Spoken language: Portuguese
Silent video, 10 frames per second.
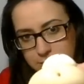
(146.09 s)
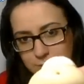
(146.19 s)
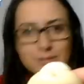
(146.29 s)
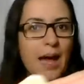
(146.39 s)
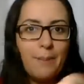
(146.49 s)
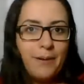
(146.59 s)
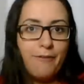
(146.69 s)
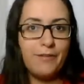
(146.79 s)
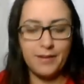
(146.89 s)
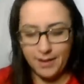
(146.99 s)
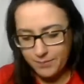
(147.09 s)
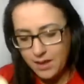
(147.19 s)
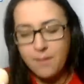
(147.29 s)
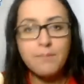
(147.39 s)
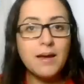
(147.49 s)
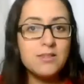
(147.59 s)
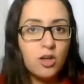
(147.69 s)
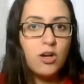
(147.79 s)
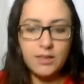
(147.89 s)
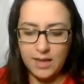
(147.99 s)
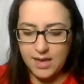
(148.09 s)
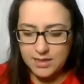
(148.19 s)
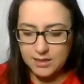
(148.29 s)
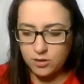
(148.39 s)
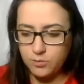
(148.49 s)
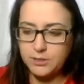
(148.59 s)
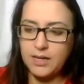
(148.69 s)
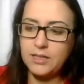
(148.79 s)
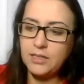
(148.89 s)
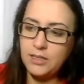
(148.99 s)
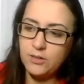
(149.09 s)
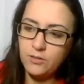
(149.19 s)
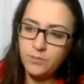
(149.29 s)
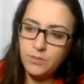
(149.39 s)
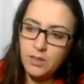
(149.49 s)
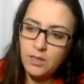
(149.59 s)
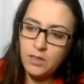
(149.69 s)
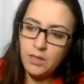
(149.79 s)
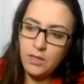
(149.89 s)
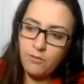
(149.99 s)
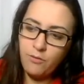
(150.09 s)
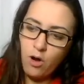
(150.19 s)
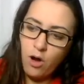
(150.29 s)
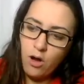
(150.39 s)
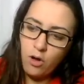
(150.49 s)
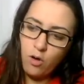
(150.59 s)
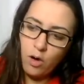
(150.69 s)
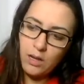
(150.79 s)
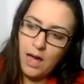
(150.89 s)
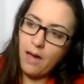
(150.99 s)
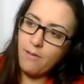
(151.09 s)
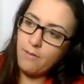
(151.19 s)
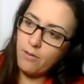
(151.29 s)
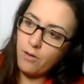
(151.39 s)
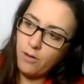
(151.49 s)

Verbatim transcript: Não dá pra ver, né? Mas coloquei aqui no buraquinho e vou colar, ó.